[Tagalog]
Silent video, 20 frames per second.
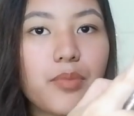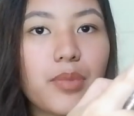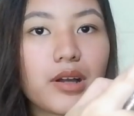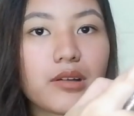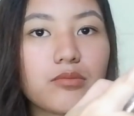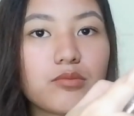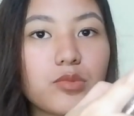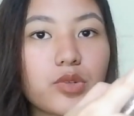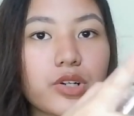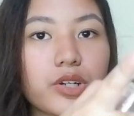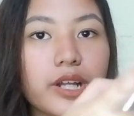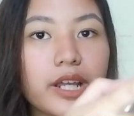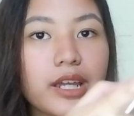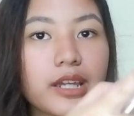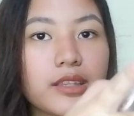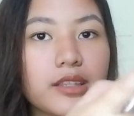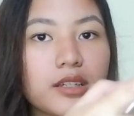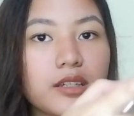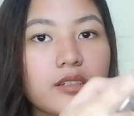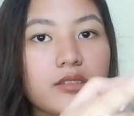
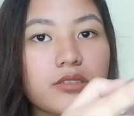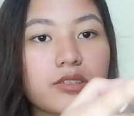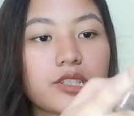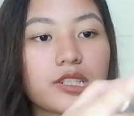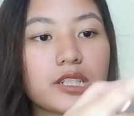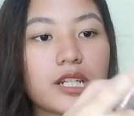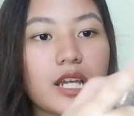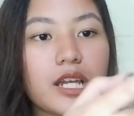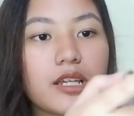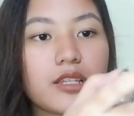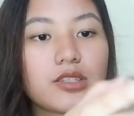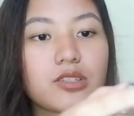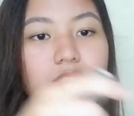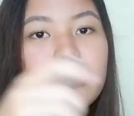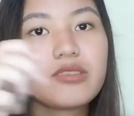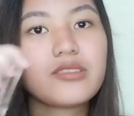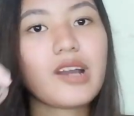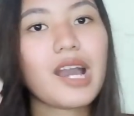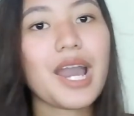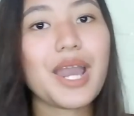pang-morena yung shade.
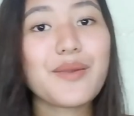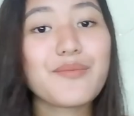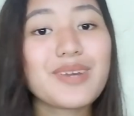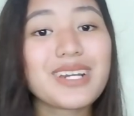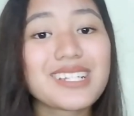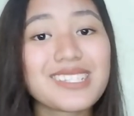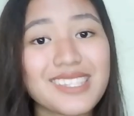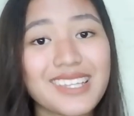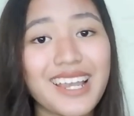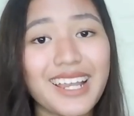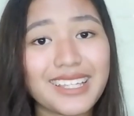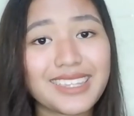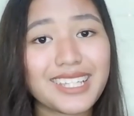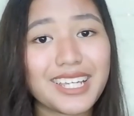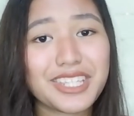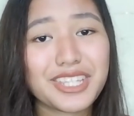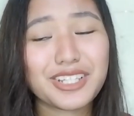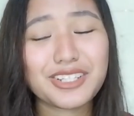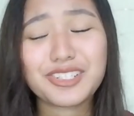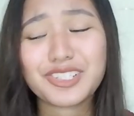So, I'm
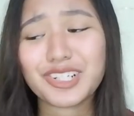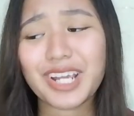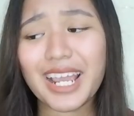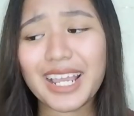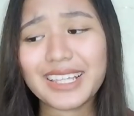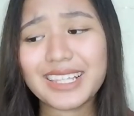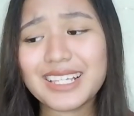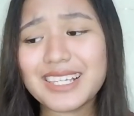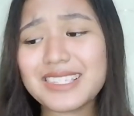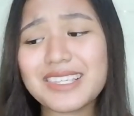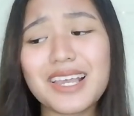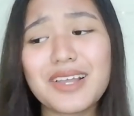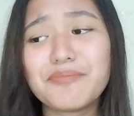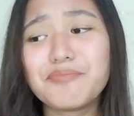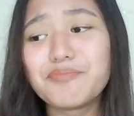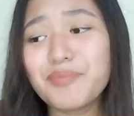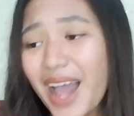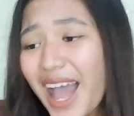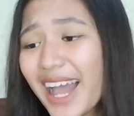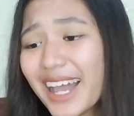excited to try this.
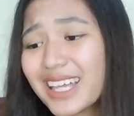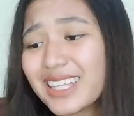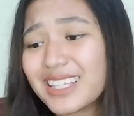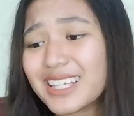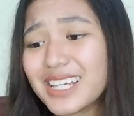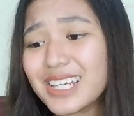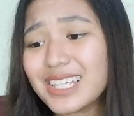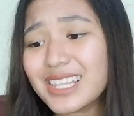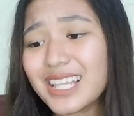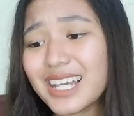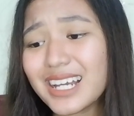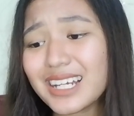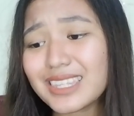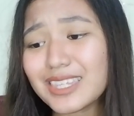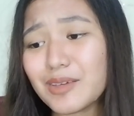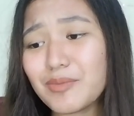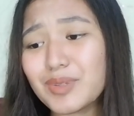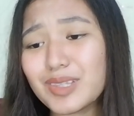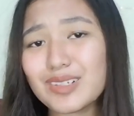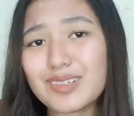And bakit ngayon lang
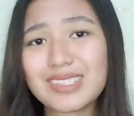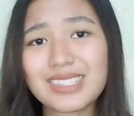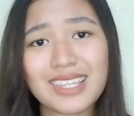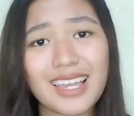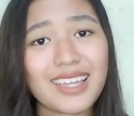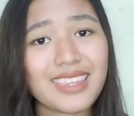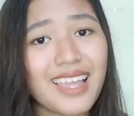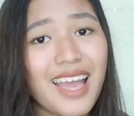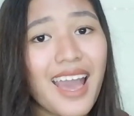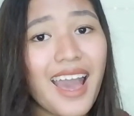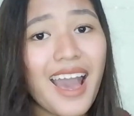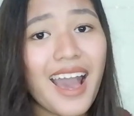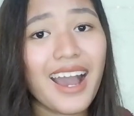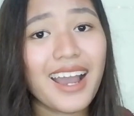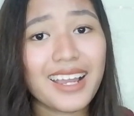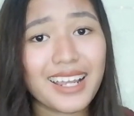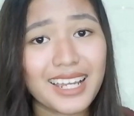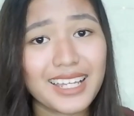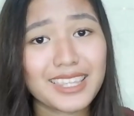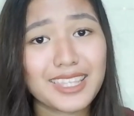kita pinuksan?
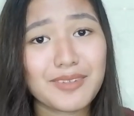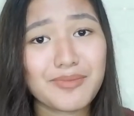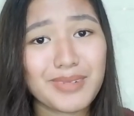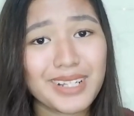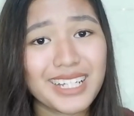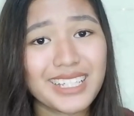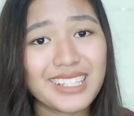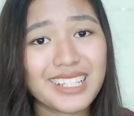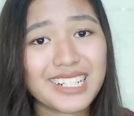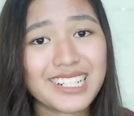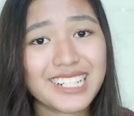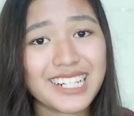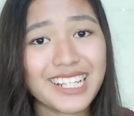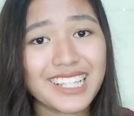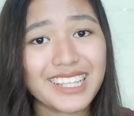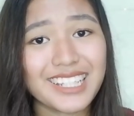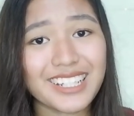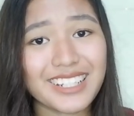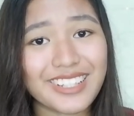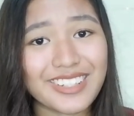Ang ganda pala ng
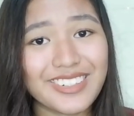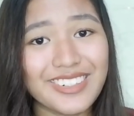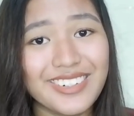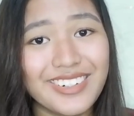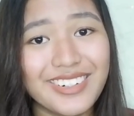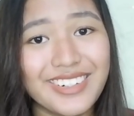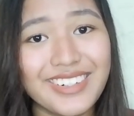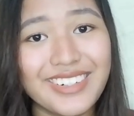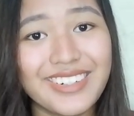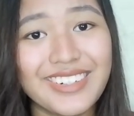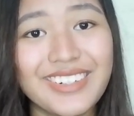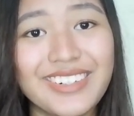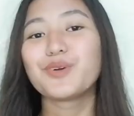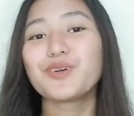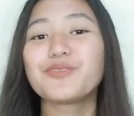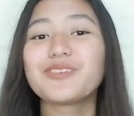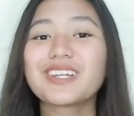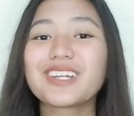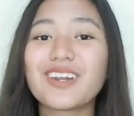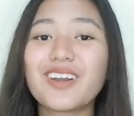shade na to.
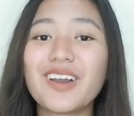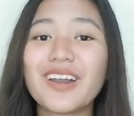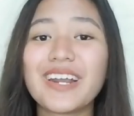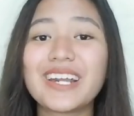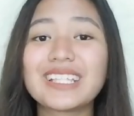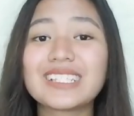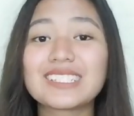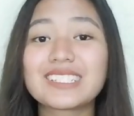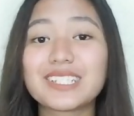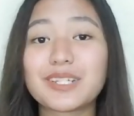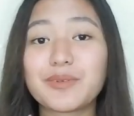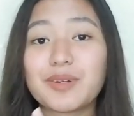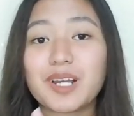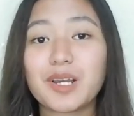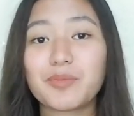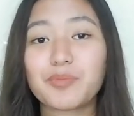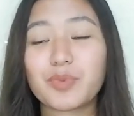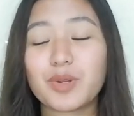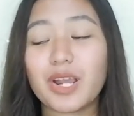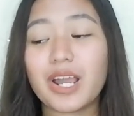Moving on sa
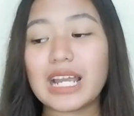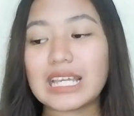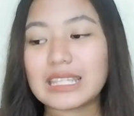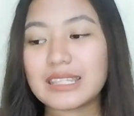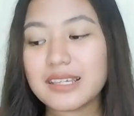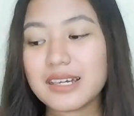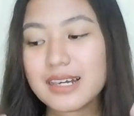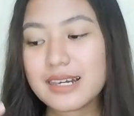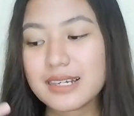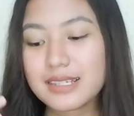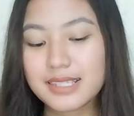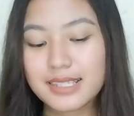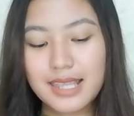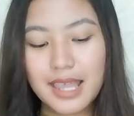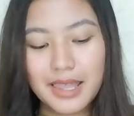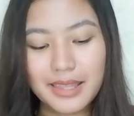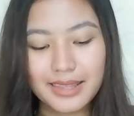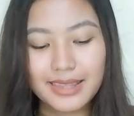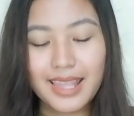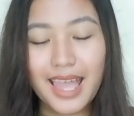mga
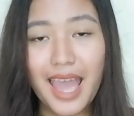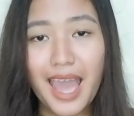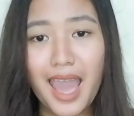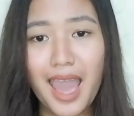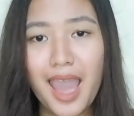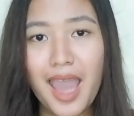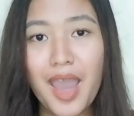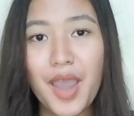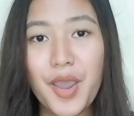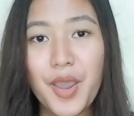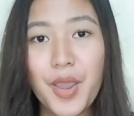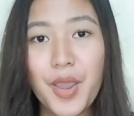products na